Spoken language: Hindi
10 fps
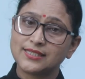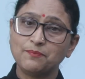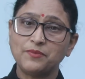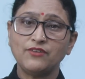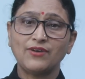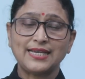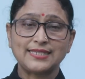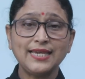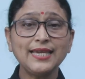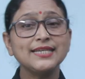सिंपली वहां
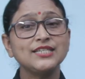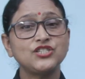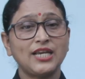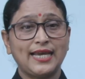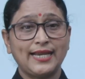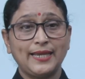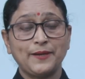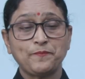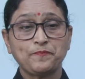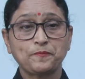से चला
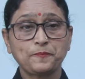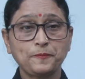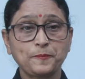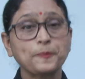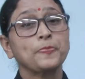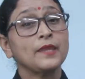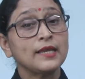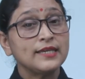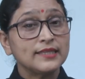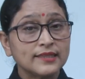
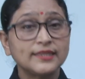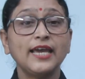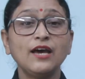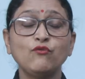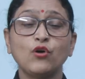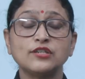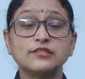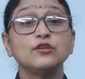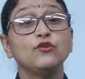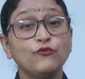गया देर
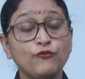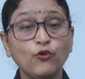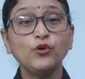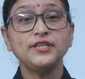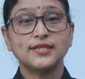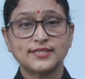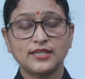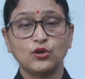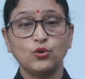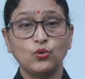वॉज फोर ईयर्स
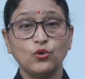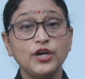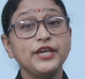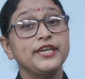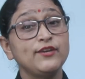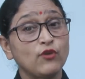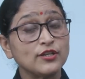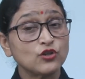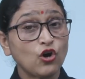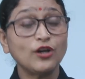अगो ही
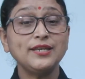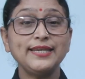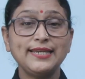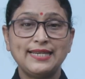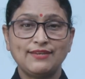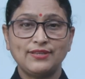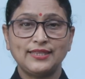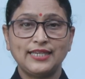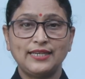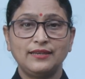वॉज ओनली
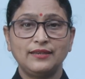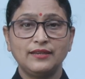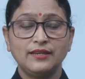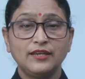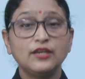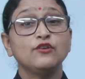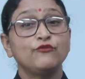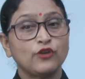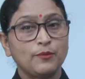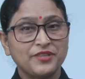इलेवन टेन
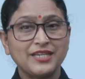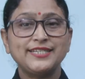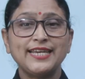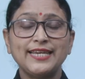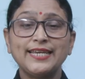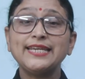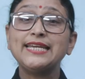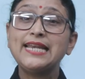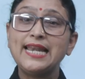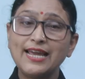फ्रॉम द डे
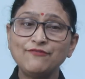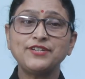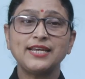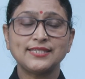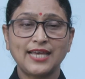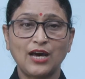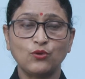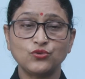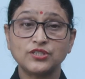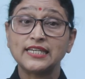ही लेफ्ट हिज
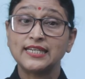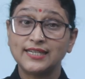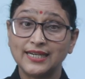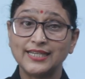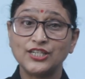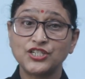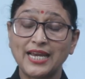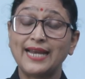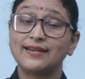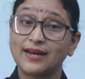हाउस गणेश
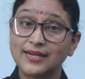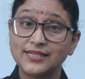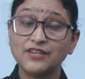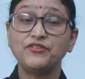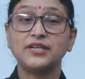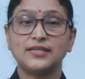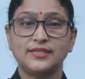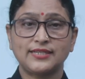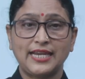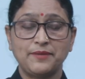हैड अ
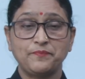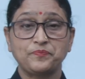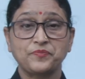डिफिकल्ट टाइम